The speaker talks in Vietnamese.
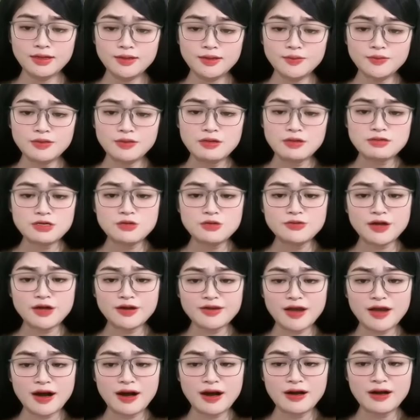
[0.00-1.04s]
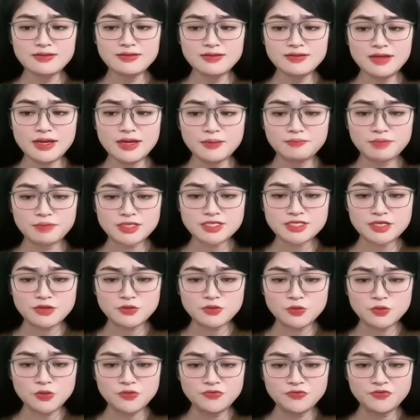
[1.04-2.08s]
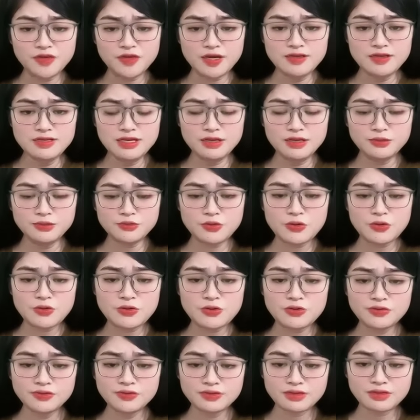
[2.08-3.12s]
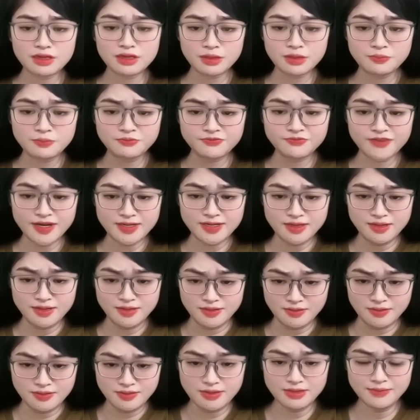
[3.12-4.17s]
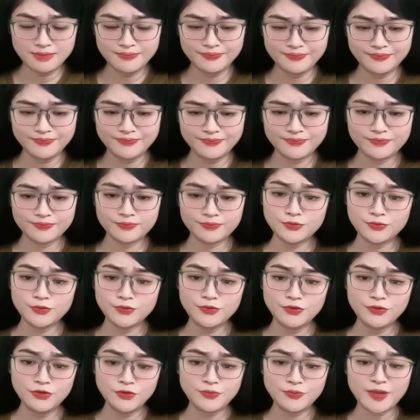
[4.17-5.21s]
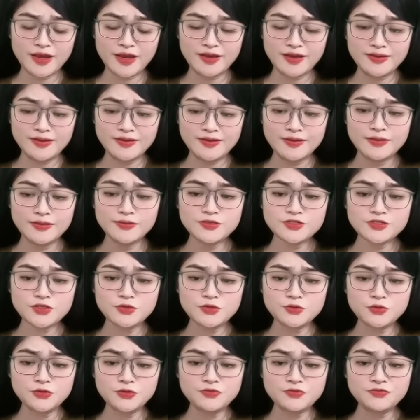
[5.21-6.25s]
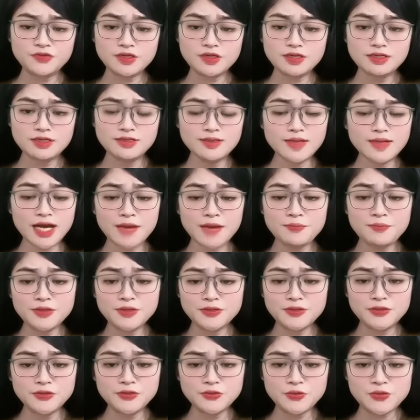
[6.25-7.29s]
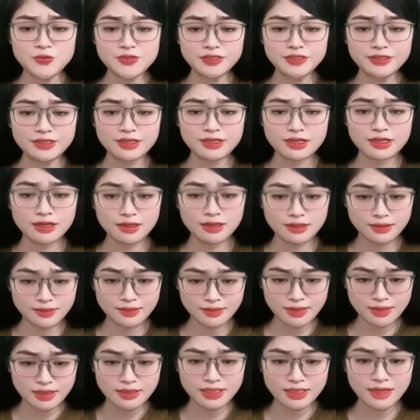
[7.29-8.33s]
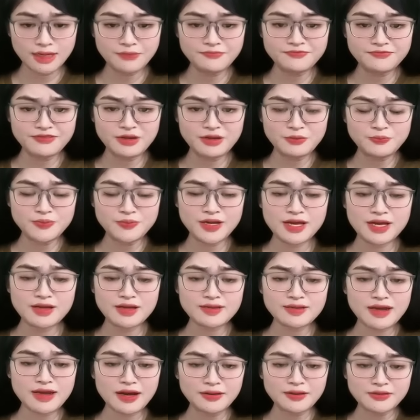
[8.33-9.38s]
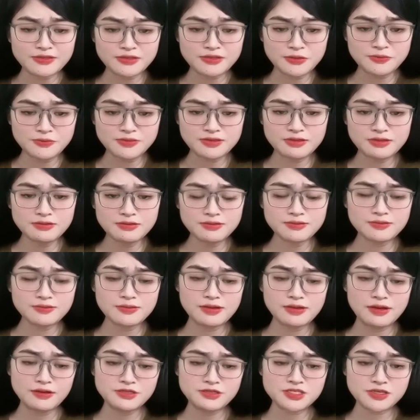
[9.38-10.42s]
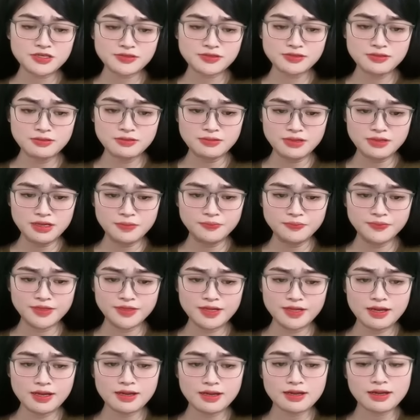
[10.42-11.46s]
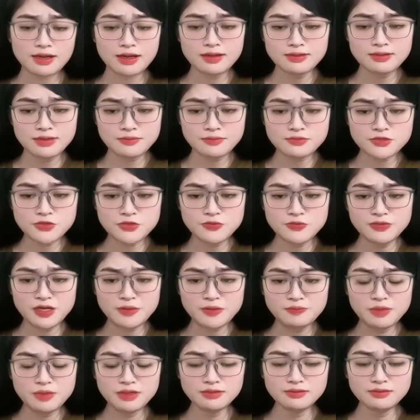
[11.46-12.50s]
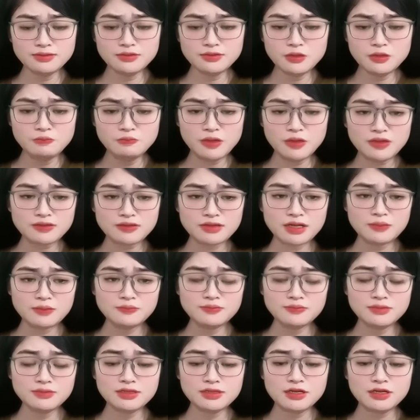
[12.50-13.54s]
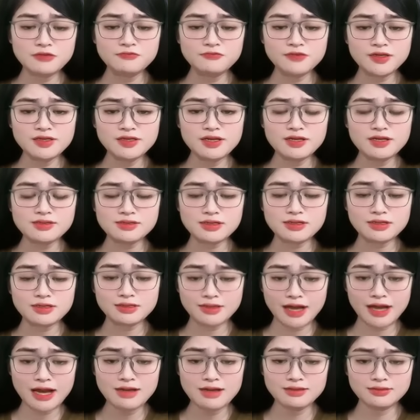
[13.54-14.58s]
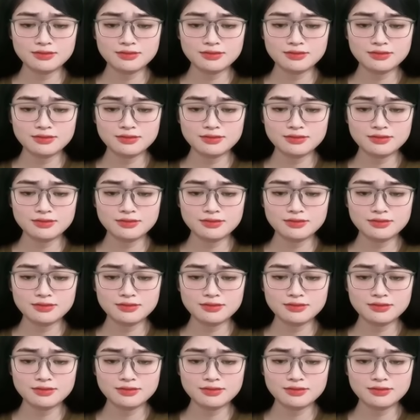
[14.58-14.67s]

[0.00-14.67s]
Nhớ câu nói đó mà Trần Tuấn Vĩ nhìn cô thêm vài lần nữa. Lúc này Trần Tuấn Vĩ hai mươi tư tuổi, đầy tham vọng, đang dốc sức lo cho sự nghiệp. Anh tập trung đến mức không bận tâm đến vấn đề gì khác,